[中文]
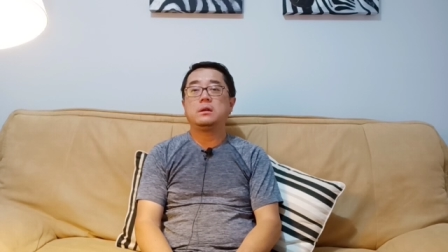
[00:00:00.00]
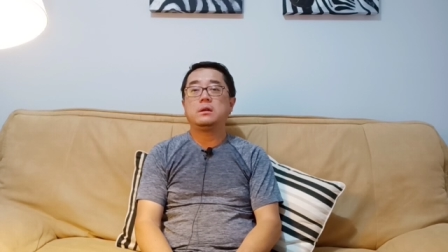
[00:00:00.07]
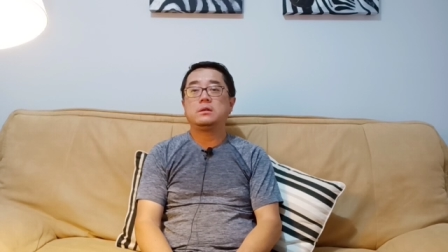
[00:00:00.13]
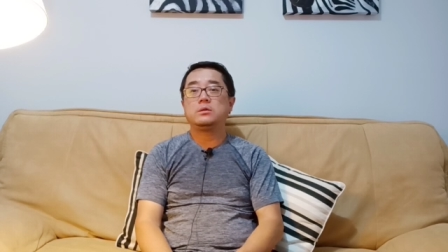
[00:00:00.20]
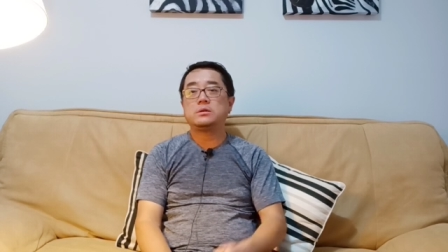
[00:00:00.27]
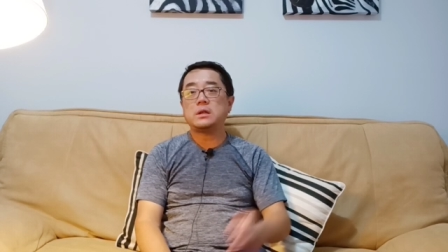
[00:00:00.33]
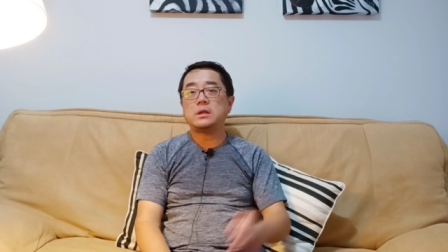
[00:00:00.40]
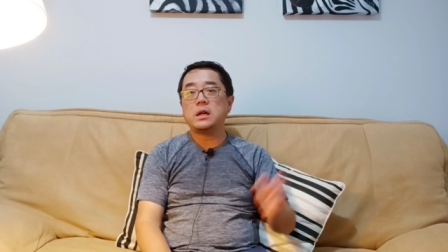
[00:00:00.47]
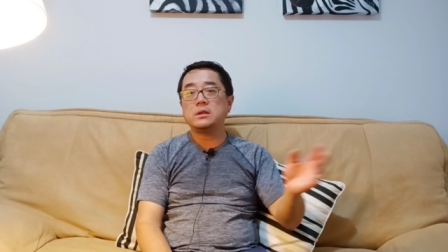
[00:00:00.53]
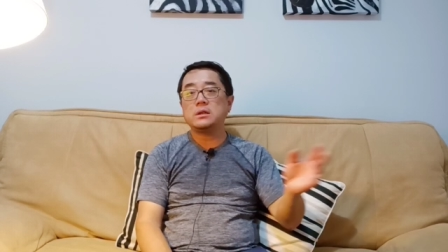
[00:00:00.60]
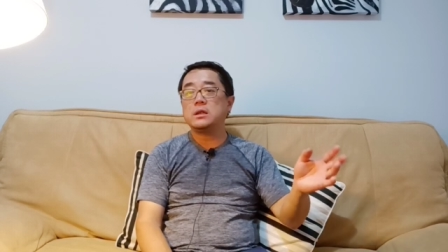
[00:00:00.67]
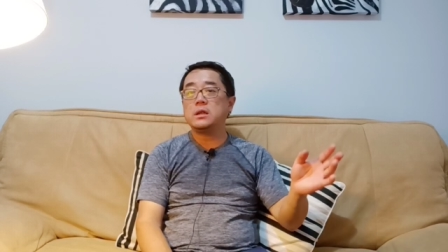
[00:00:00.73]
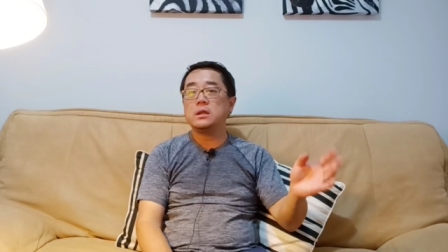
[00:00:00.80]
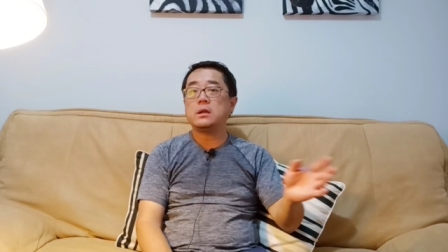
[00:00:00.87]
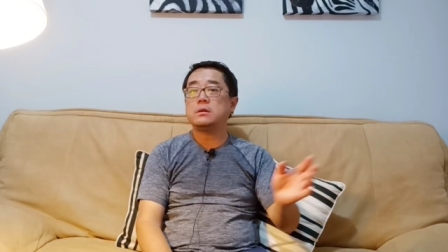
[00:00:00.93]
就上海这个
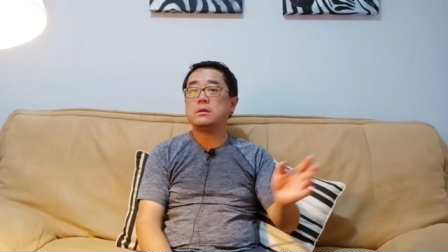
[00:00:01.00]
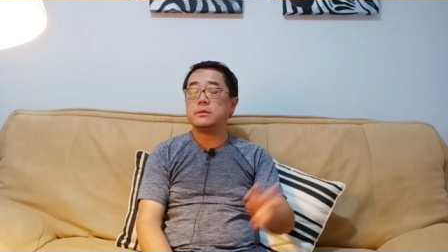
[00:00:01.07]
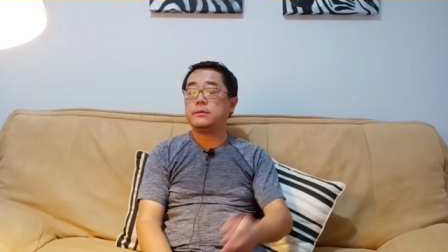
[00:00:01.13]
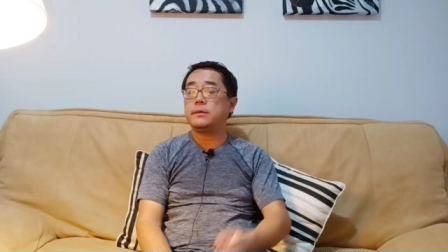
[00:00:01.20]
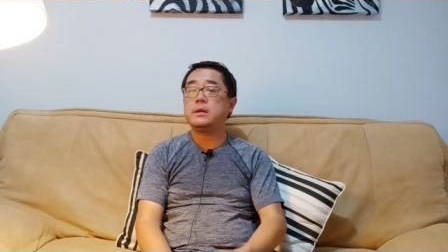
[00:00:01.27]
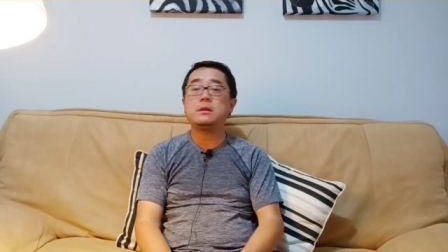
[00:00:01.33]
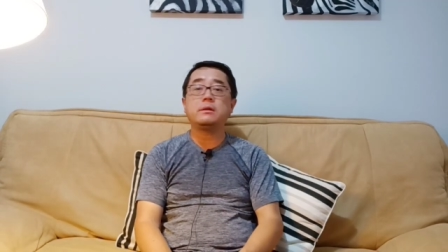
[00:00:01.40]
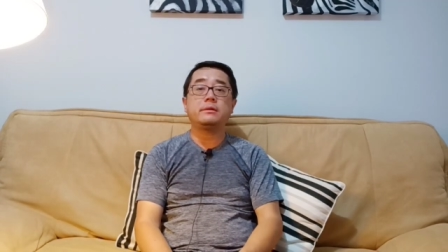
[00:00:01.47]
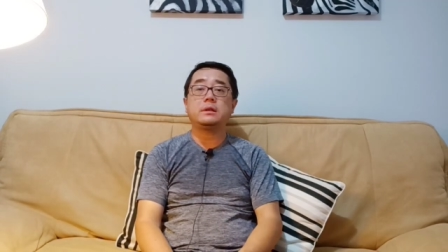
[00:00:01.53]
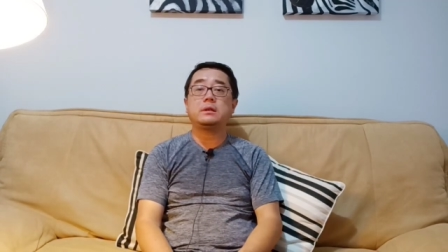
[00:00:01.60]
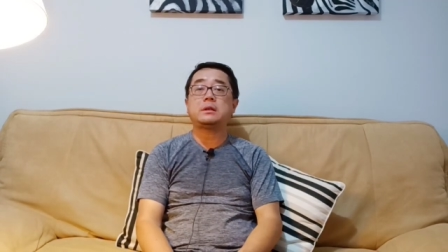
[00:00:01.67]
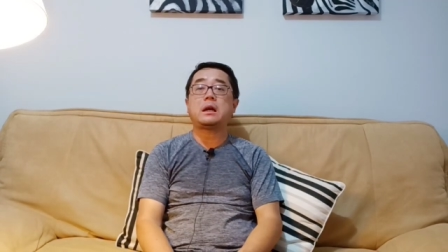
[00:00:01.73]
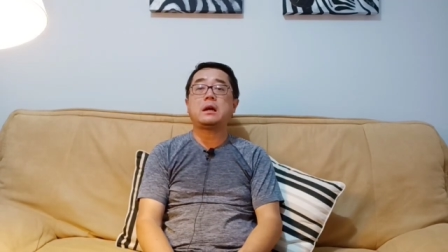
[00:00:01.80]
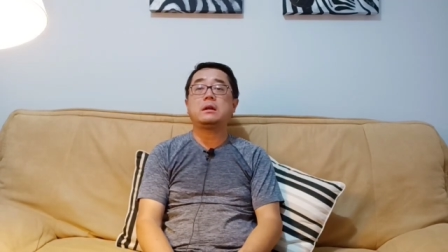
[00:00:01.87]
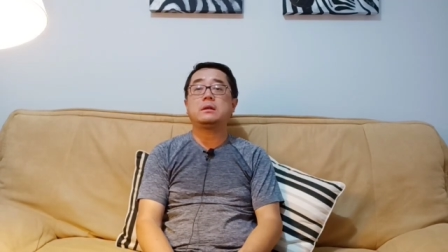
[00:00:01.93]
力道已经非常非常
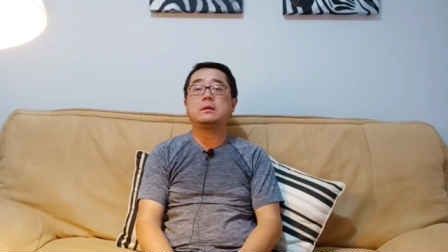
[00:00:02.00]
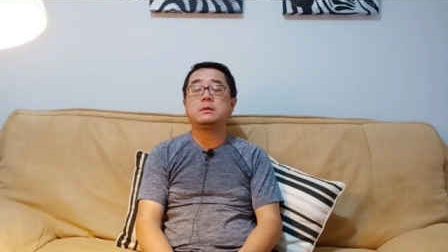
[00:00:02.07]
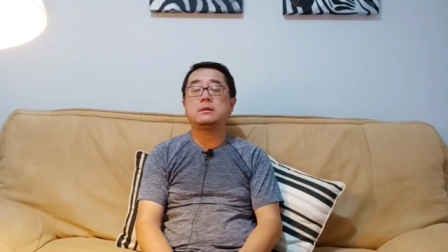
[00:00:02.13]
大了。